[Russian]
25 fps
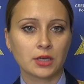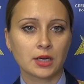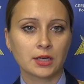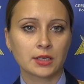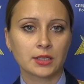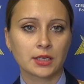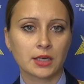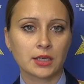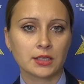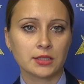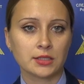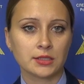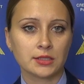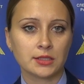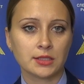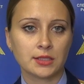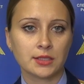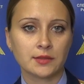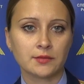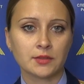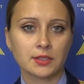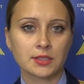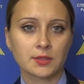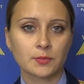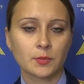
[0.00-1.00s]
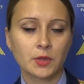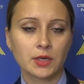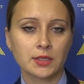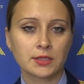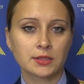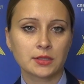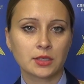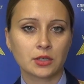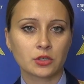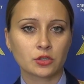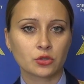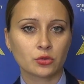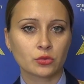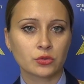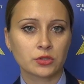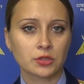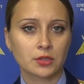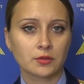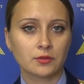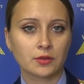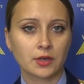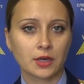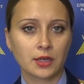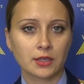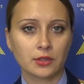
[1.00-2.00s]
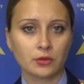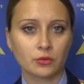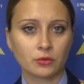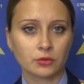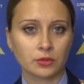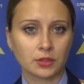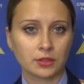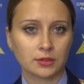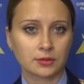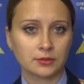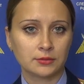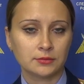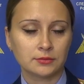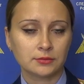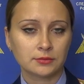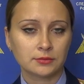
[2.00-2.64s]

на окраине деревни Спас Торжокского района.